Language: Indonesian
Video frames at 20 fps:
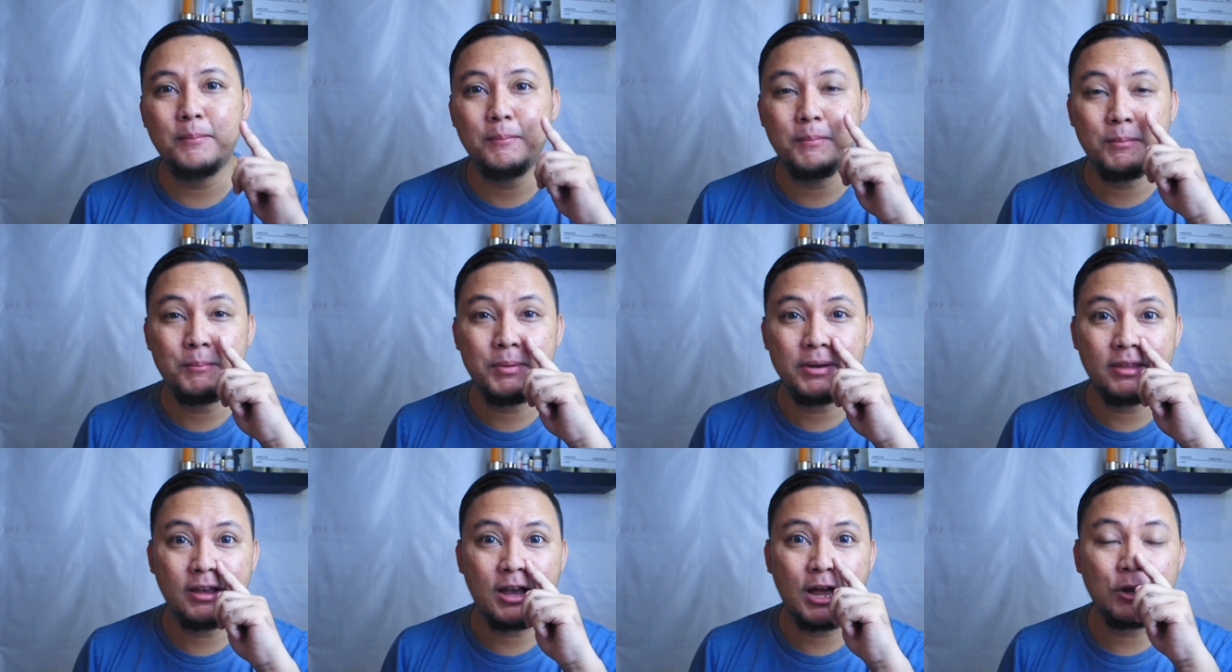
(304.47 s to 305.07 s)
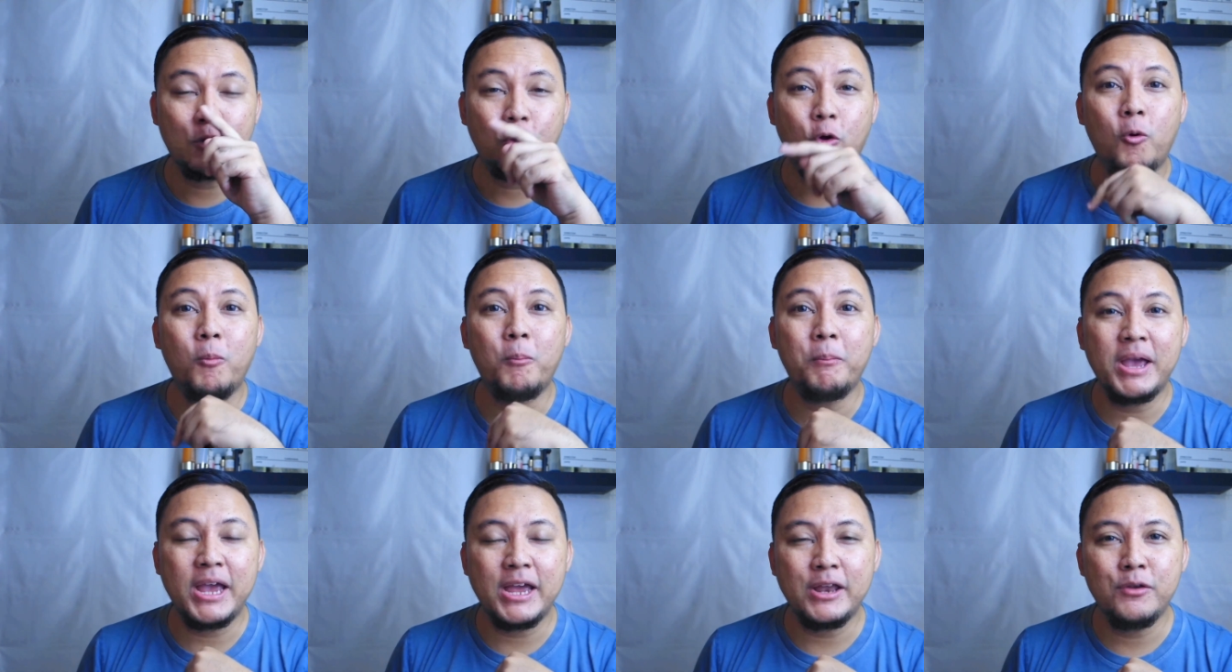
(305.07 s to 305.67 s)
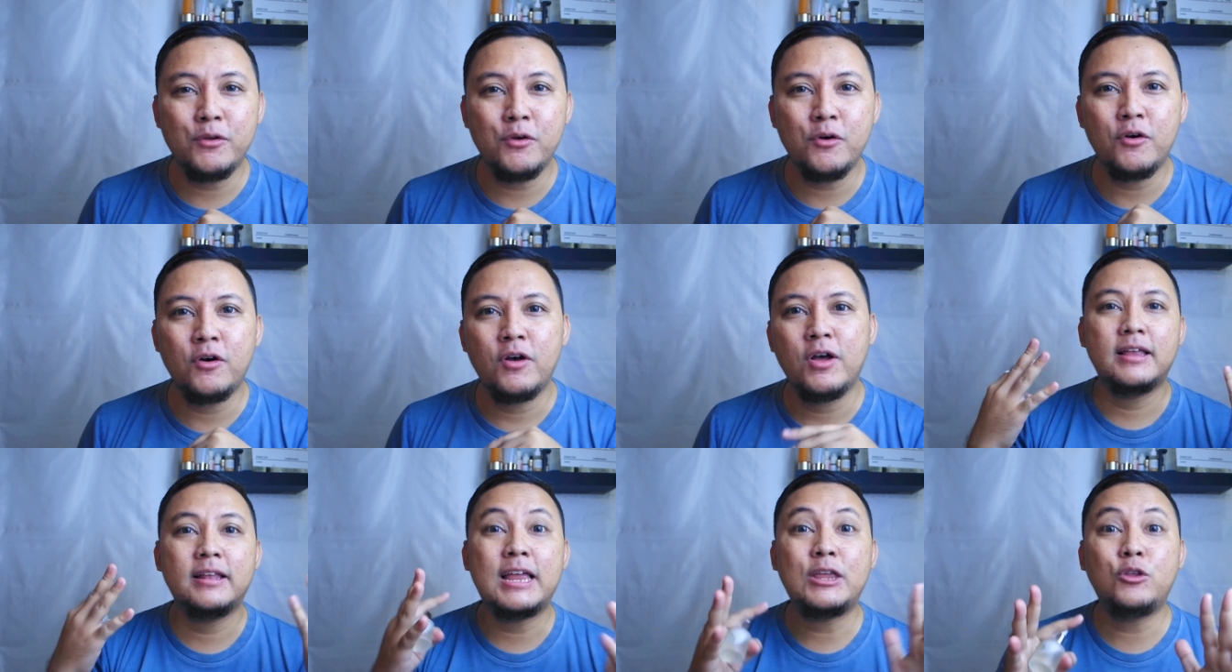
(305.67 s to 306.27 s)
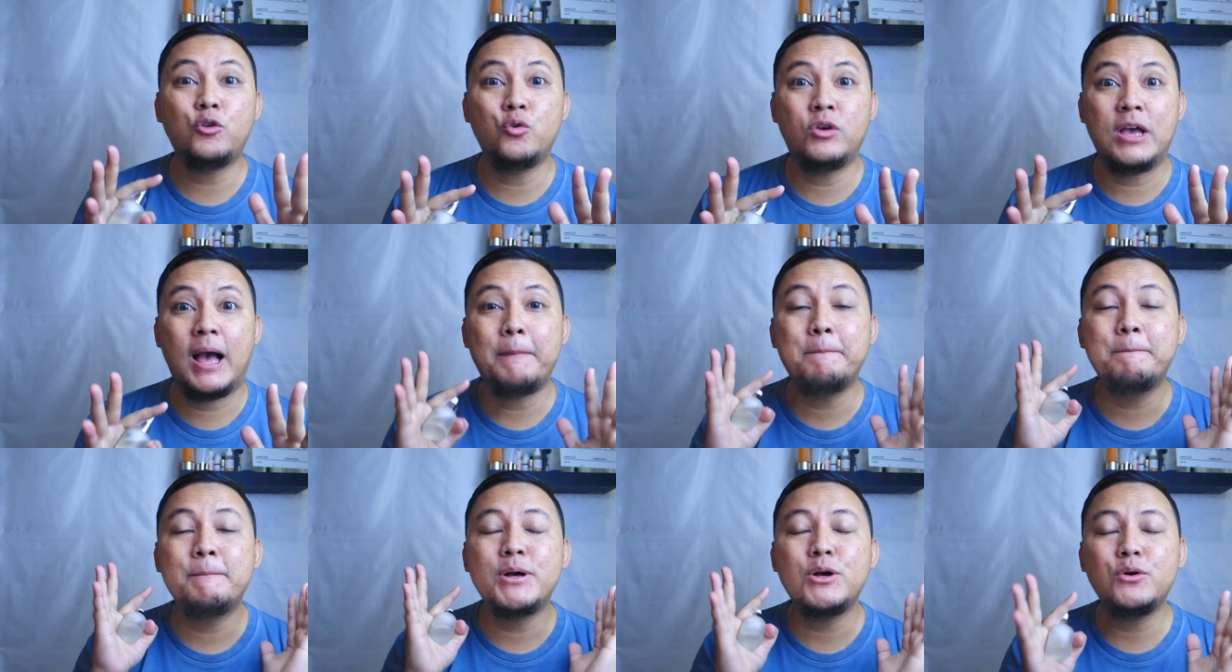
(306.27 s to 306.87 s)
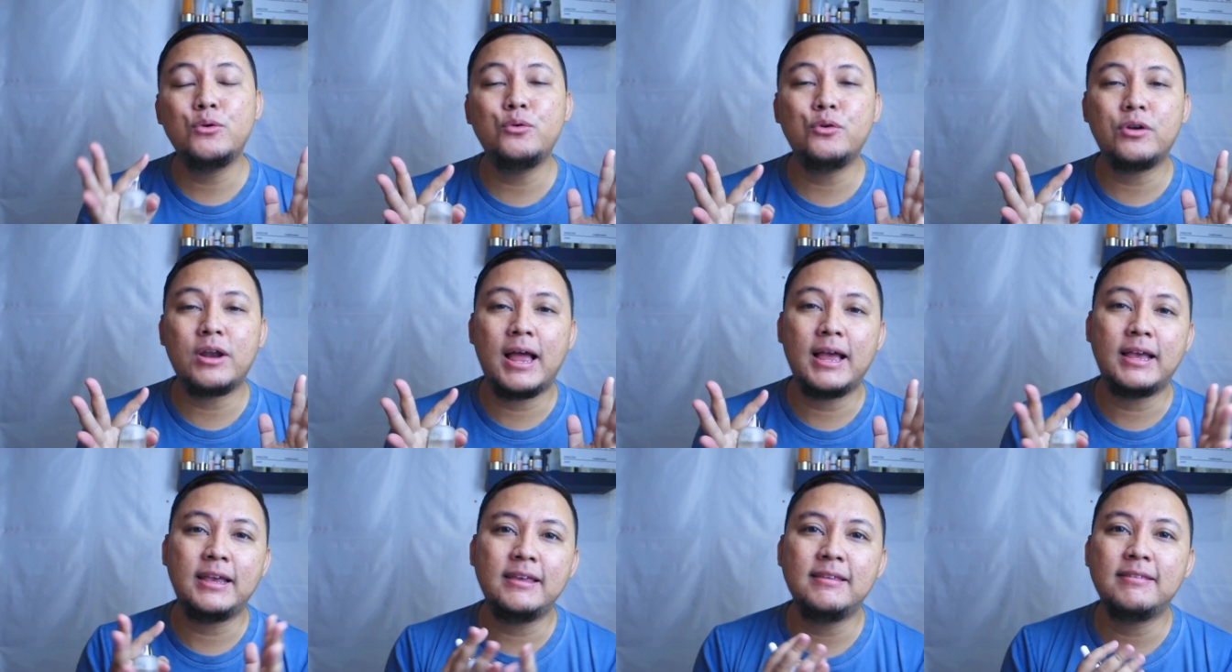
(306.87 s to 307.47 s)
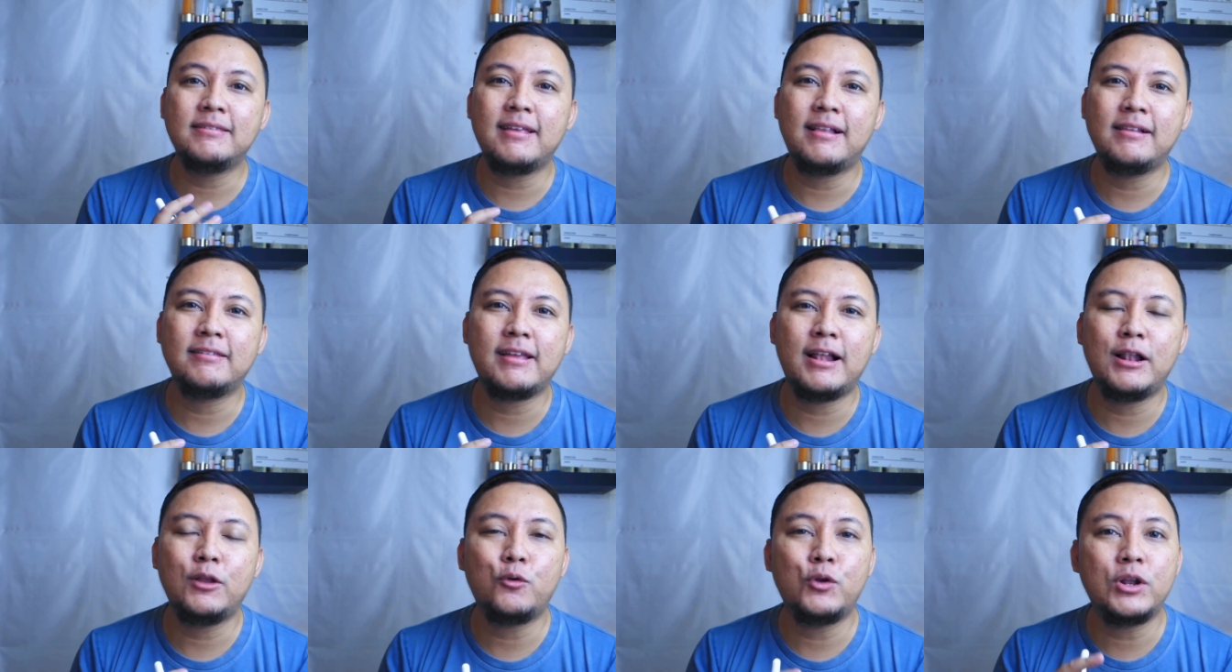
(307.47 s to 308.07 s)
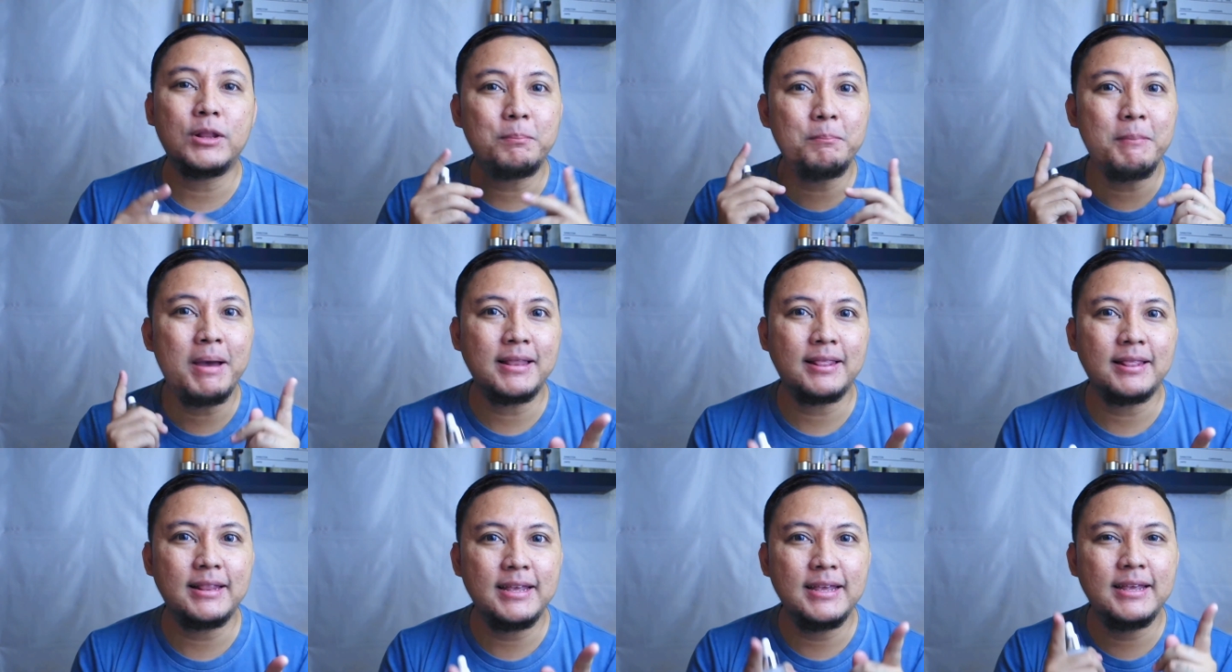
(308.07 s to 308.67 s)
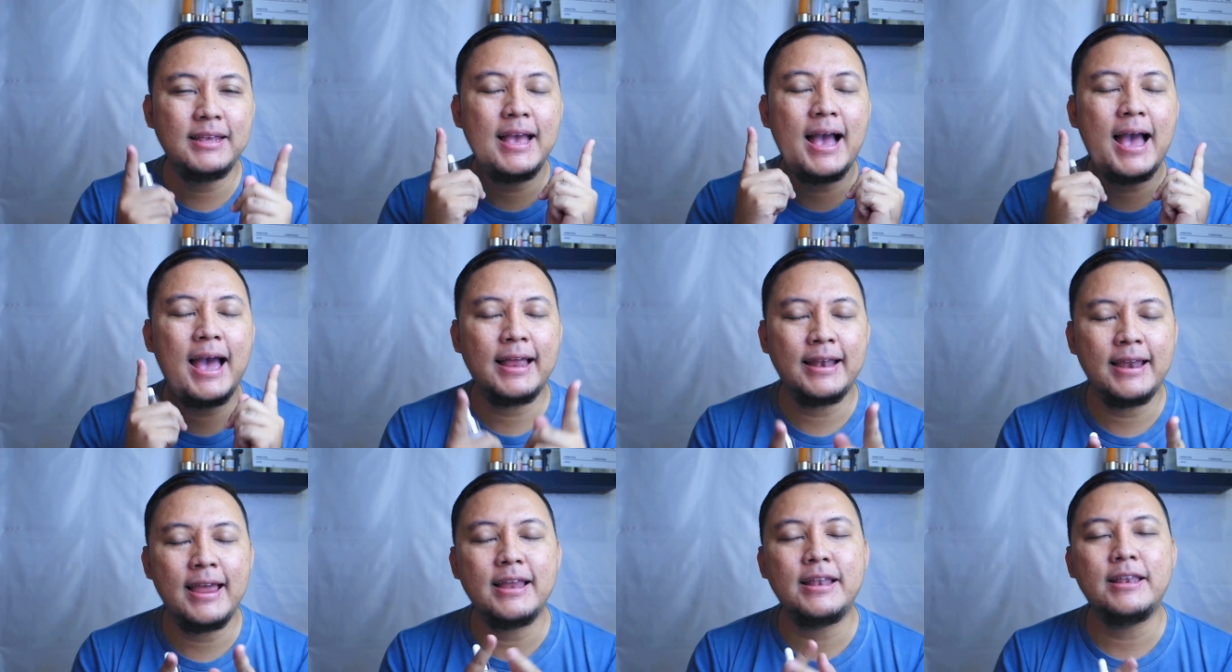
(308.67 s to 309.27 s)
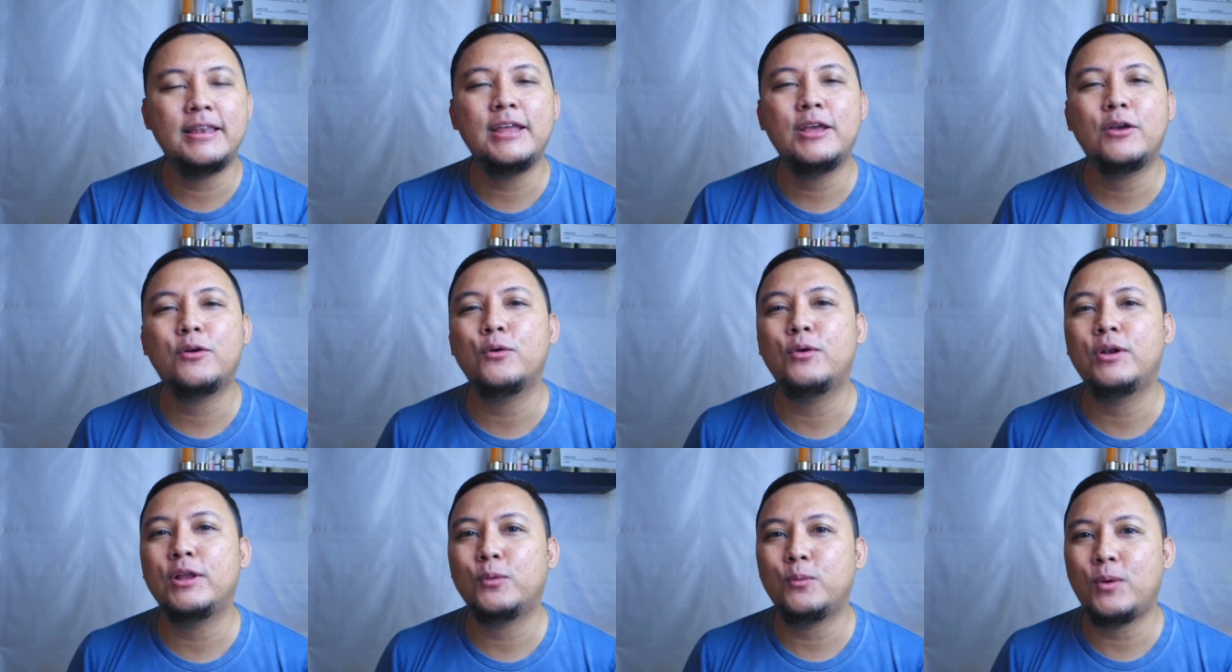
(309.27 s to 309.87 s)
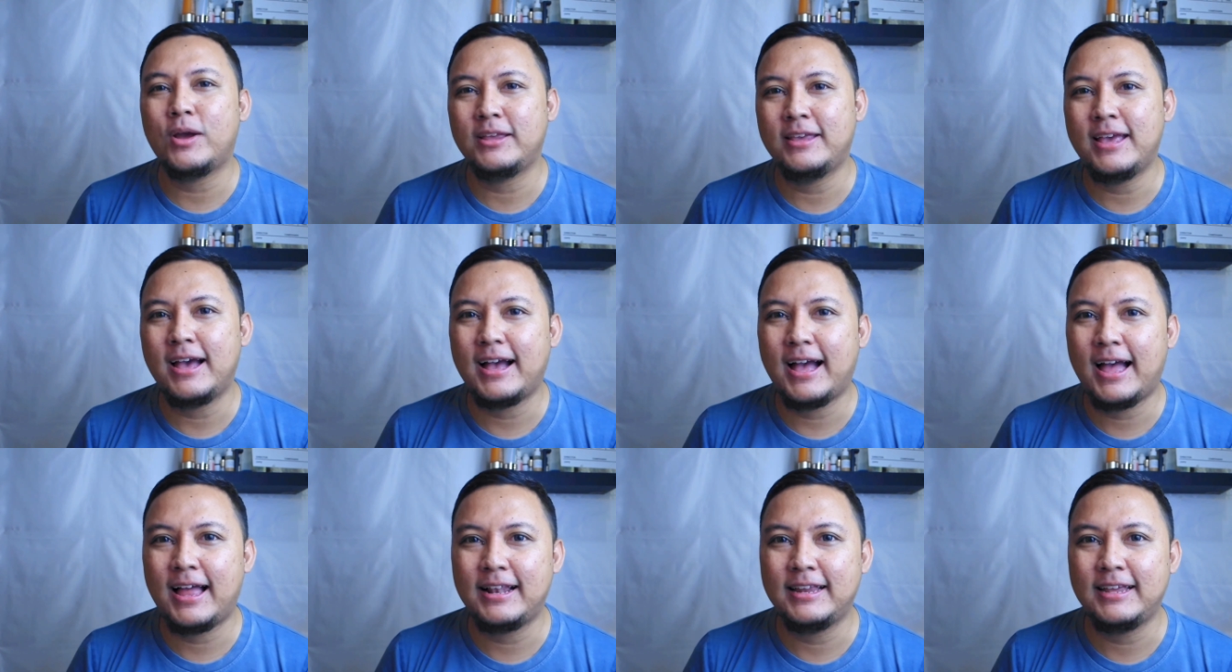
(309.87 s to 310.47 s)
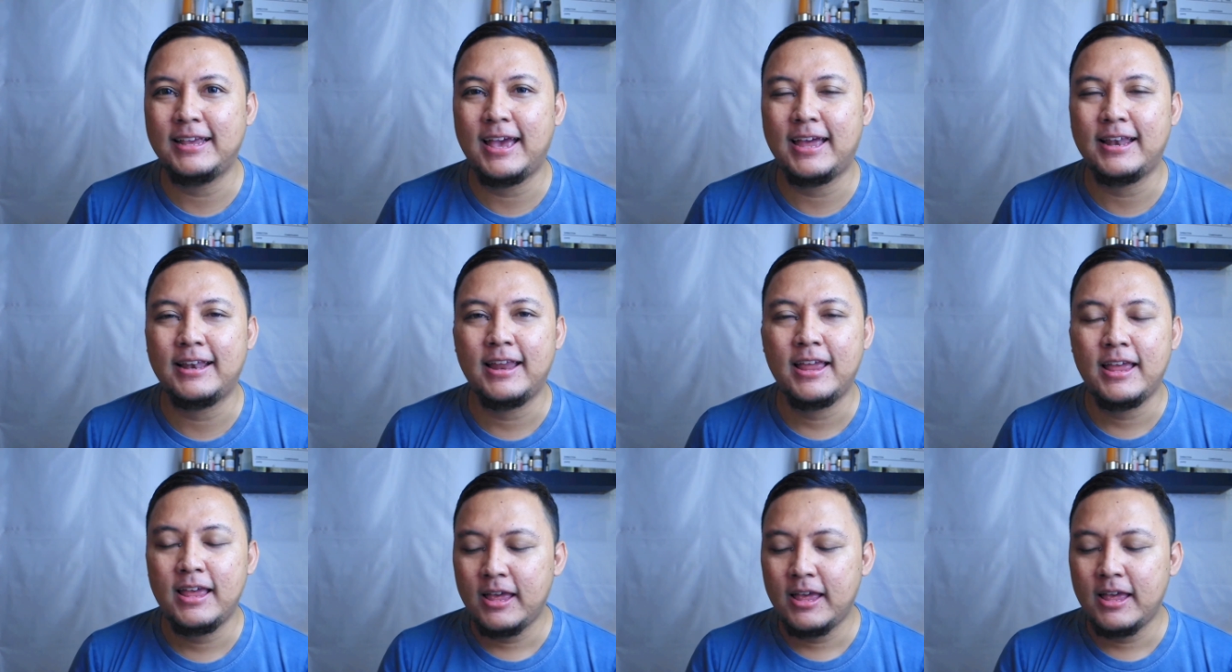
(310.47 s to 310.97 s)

membersihkan komedo dan juga mengurangi sel-sel kulit mati yang ada di kulit wajah kalian